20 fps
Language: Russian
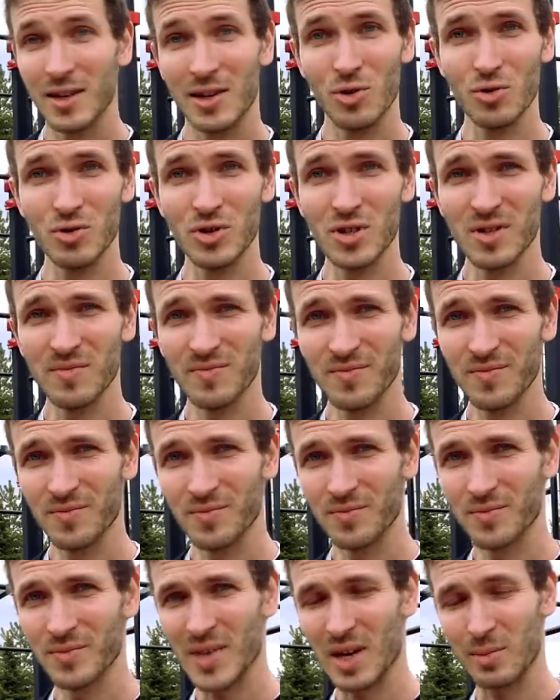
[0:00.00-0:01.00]
Люди,
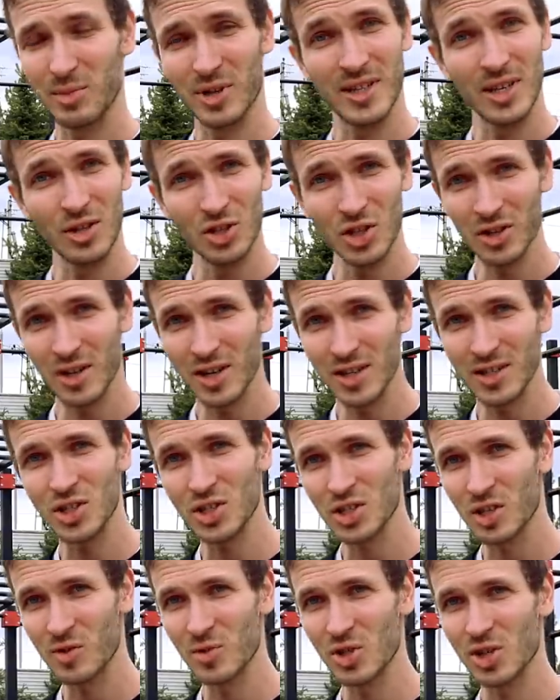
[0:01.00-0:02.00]
обладающие
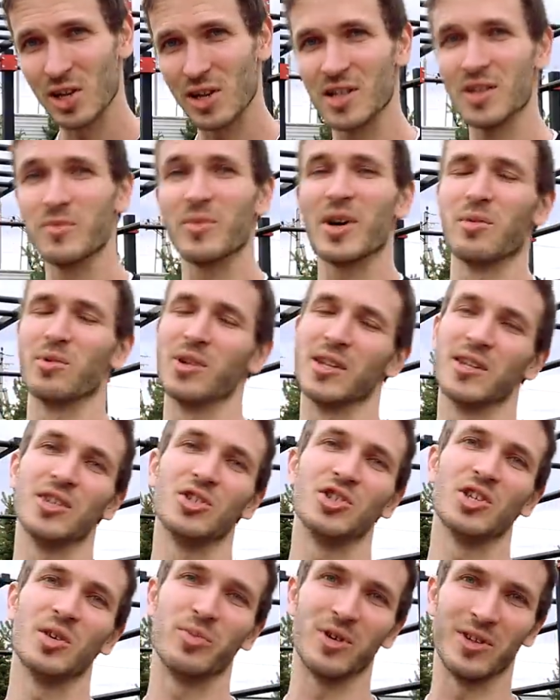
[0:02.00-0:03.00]
критическим мышлением,
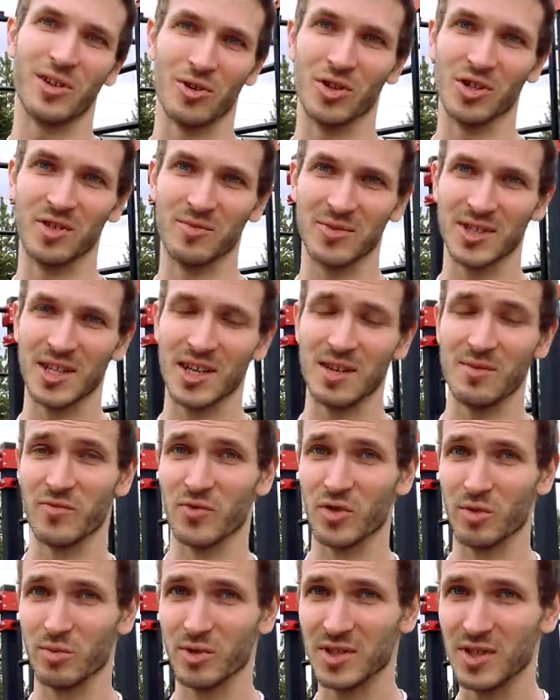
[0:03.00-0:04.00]
обладающие определенными знаниями
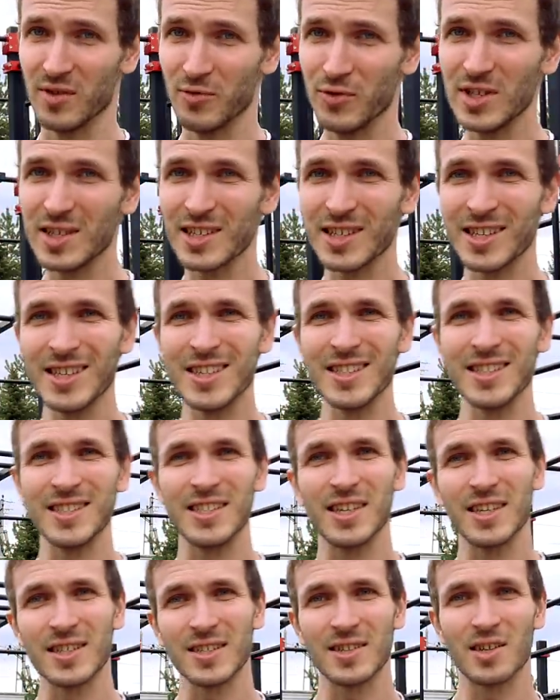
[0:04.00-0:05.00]
в области физики,
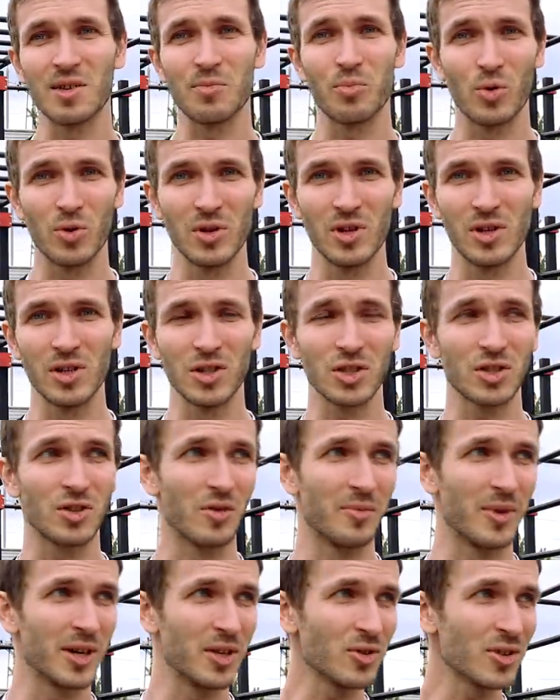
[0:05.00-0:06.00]
естественно, поняли,
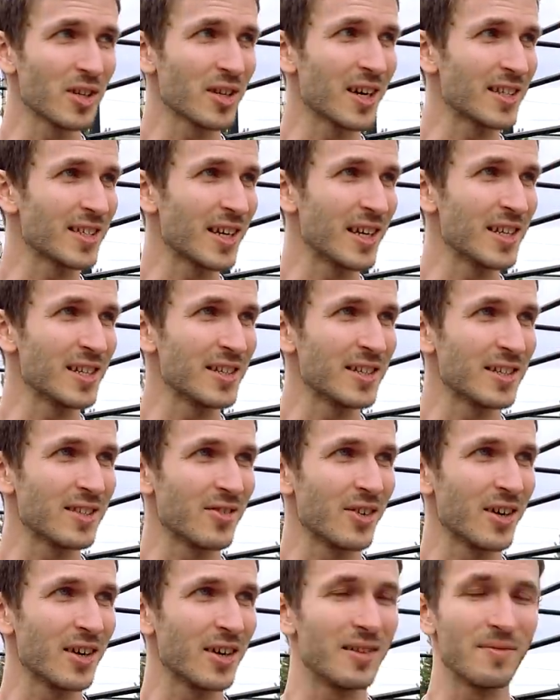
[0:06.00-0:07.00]
что мое
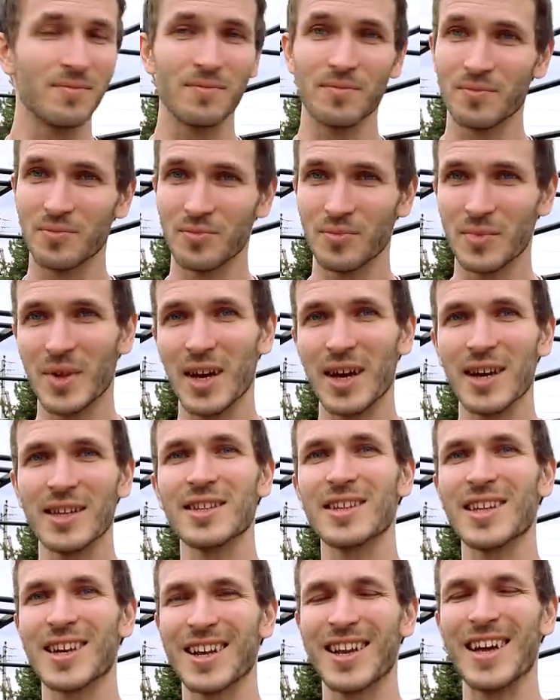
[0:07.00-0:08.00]
доказательство
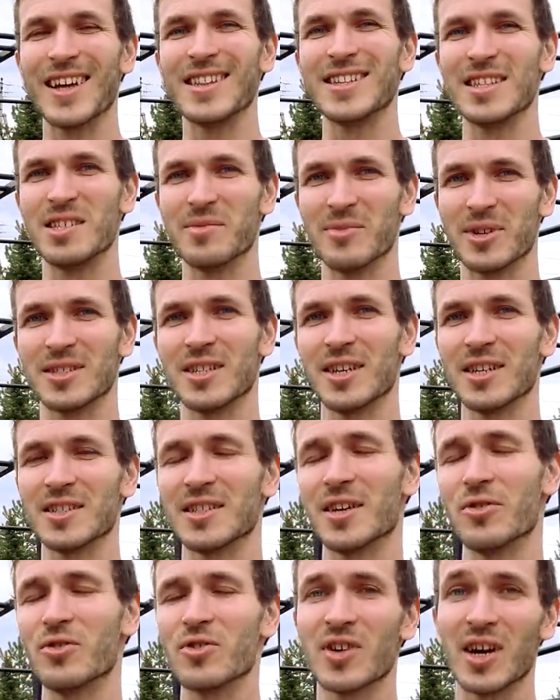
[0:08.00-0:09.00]
это наглядная
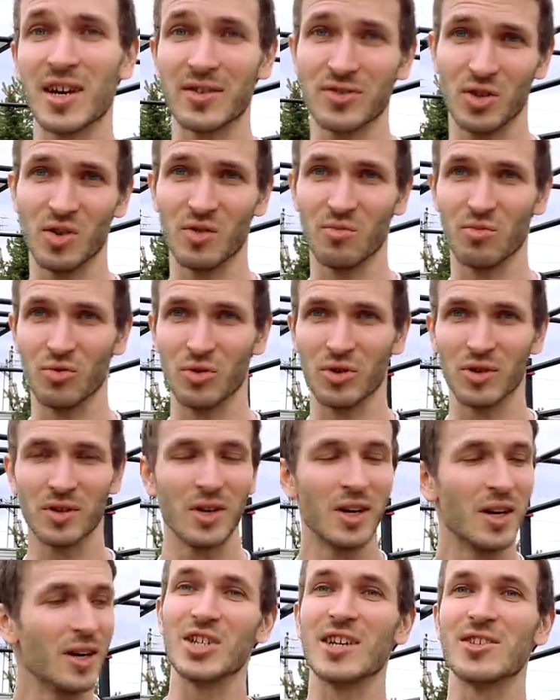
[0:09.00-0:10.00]
демонстрация того, как все и будет.
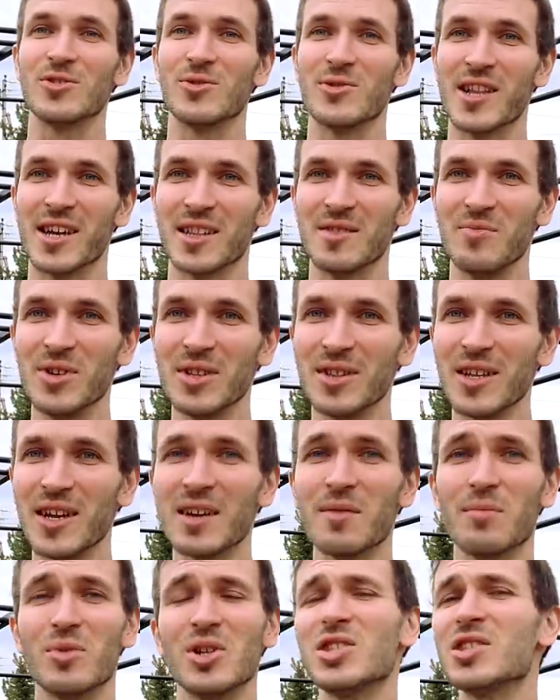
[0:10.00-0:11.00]
К счастью для
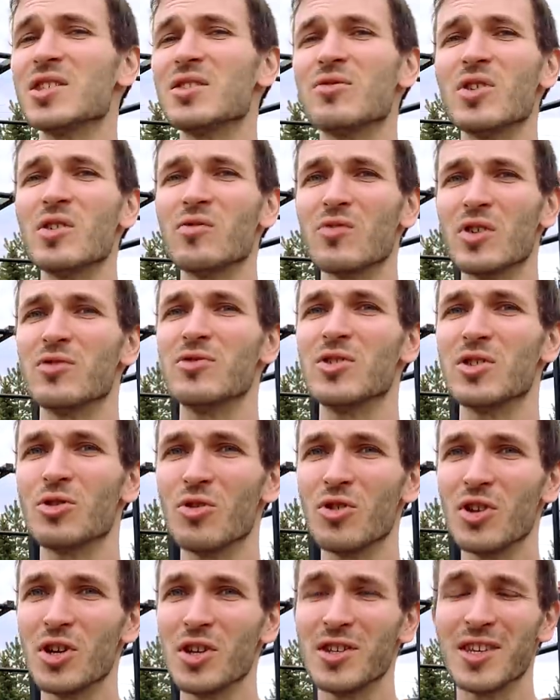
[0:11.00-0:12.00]
Дмитрия, большинство его
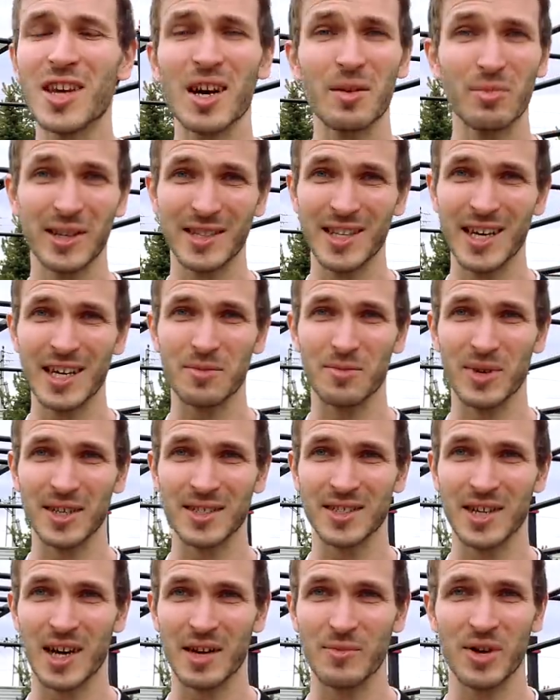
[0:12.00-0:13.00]
аудитории не обладает
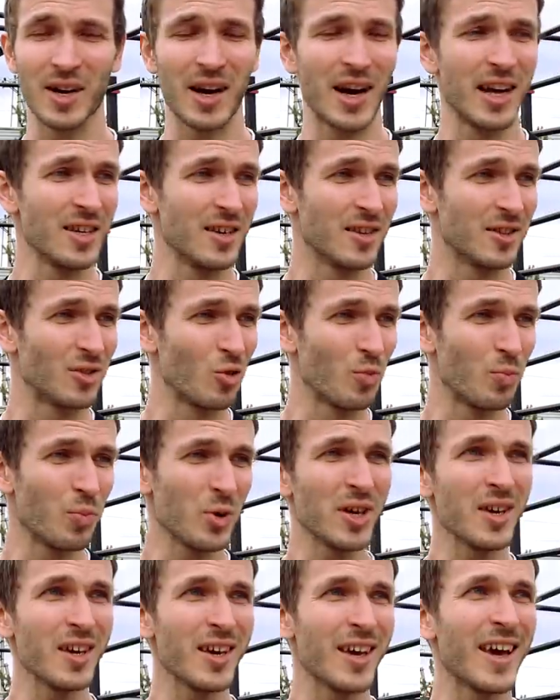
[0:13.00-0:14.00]
мозгами. Они
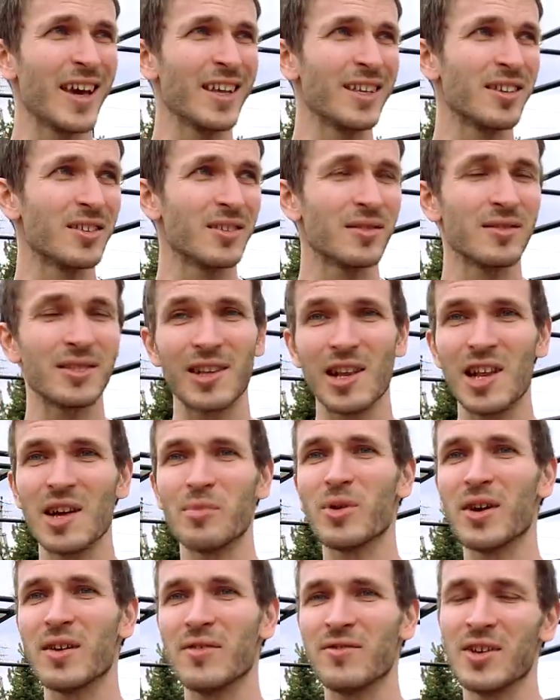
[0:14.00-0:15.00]
тупые и они
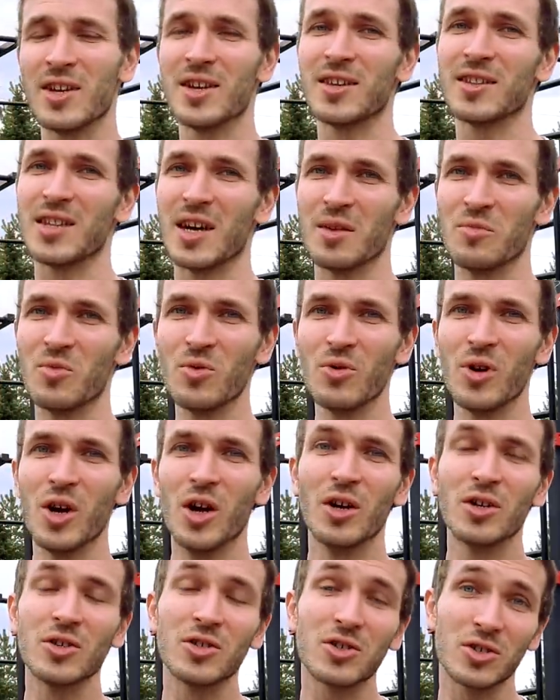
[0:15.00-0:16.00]
слепо верят тому,
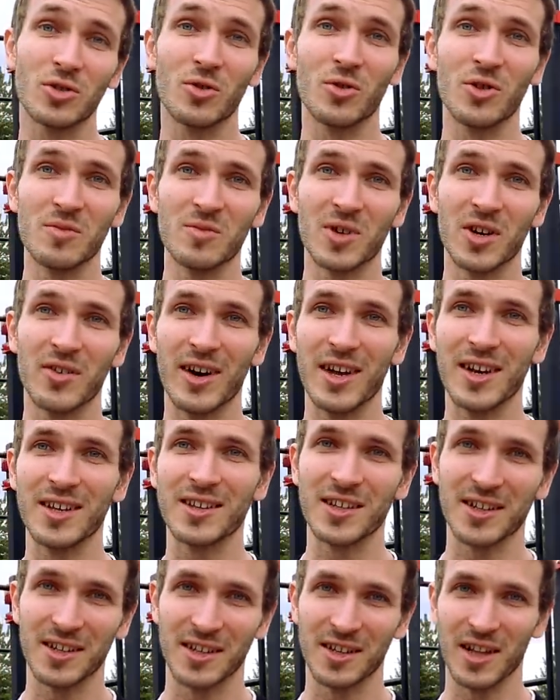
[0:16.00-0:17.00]
что им
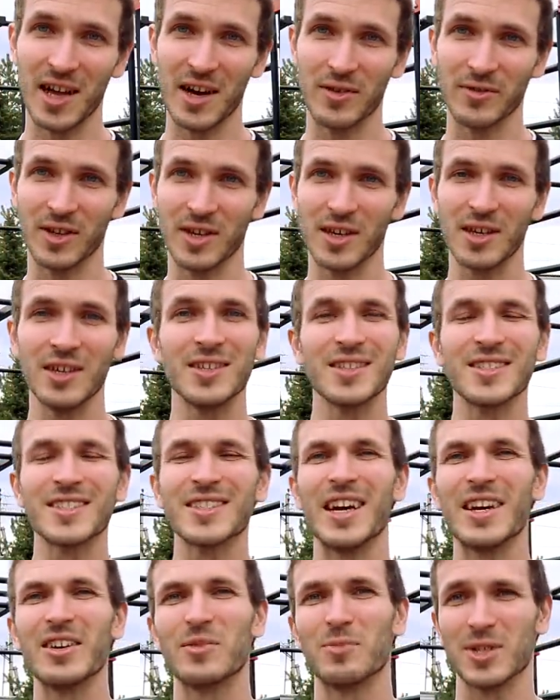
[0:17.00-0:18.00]
говорит их главный, и не
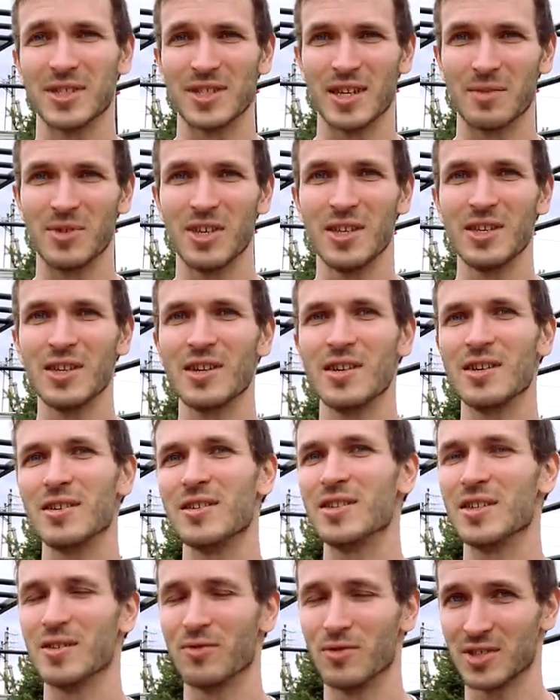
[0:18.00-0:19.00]
ставят под сомнение
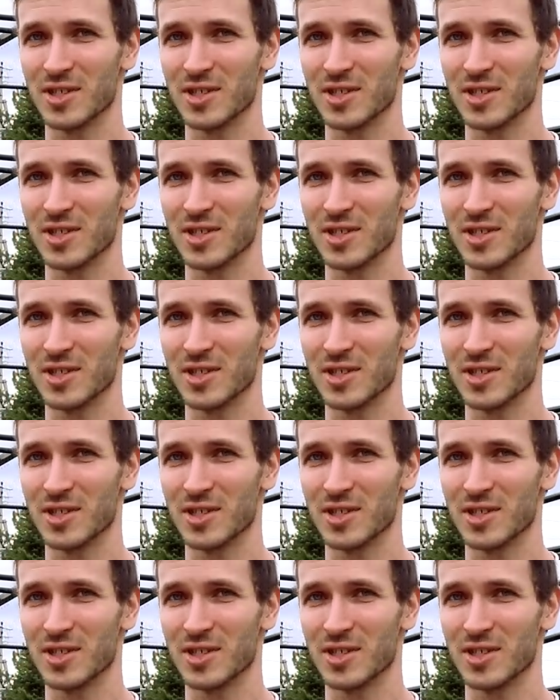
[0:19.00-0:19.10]
его